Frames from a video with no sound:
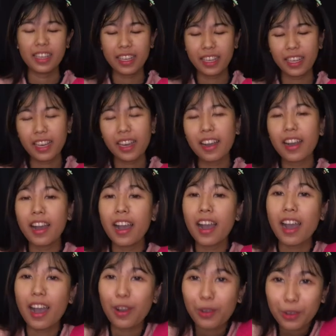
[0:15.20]
ini
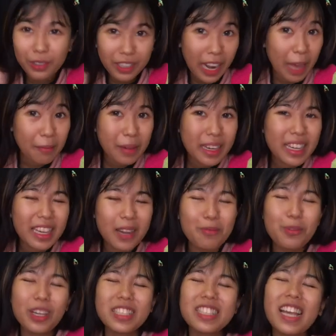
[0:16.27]
uh, aku udah lama nih
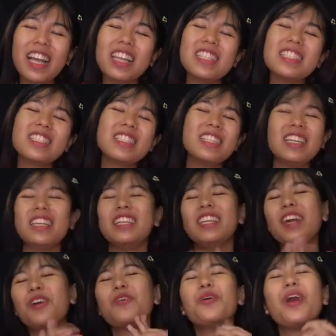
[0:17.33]
nggak buat challenge nih.
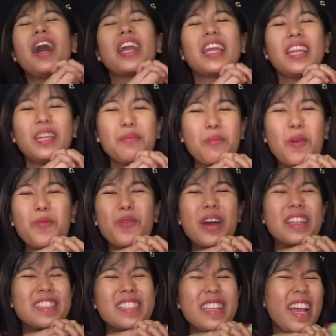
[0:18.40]
Jadi aku hari ini mau
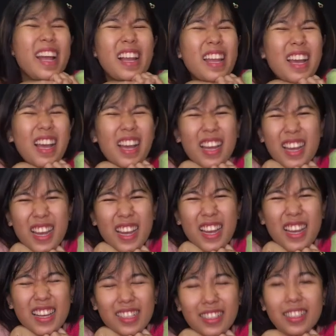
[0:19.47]
buat
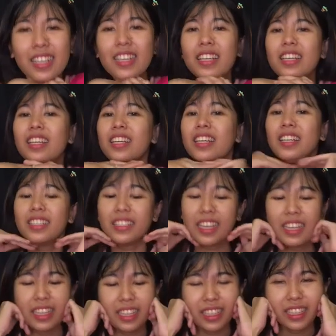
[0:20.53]
challenge.
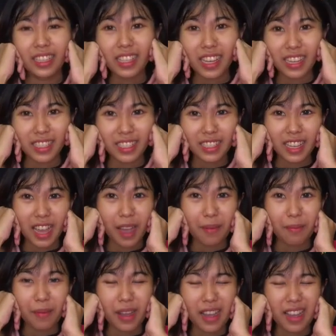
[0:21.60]
Jadi challenge-nya
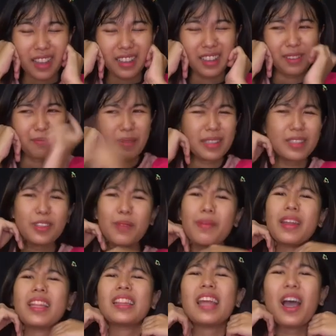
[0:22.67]
apa? Ya pasti udah
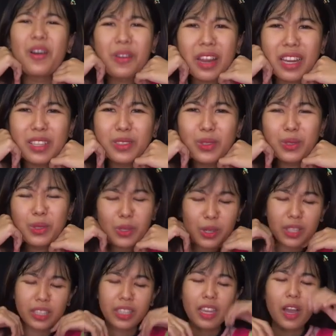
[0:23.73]
pada tau lah di
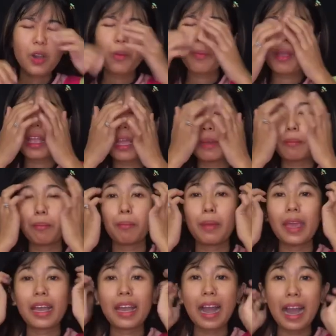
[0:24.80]
judul. Jadi aku pengen
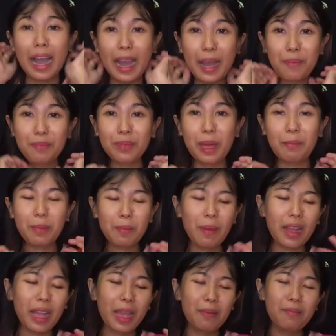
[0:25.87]
make up tapi
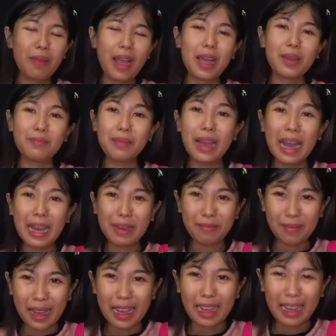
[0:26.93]
pakai
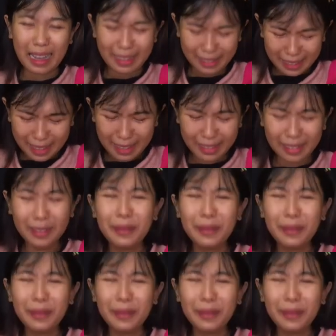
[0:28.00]
bahan-bahan makanan.